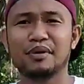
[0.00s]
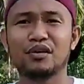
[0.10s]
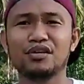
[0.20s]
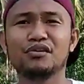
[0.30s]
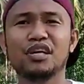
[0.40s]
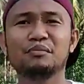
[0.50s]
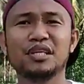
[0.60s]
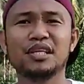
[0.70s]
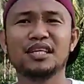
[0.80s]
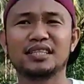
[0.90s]
Pero yung
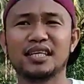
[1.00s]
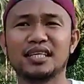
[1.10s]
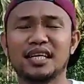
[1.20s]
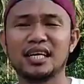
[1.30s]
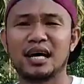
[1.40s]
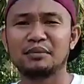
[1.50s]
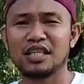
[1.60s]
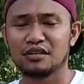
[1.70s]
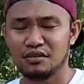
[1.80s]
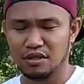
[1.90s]
inbreeding na
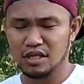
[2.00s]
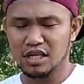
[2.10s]
ginagamit ko,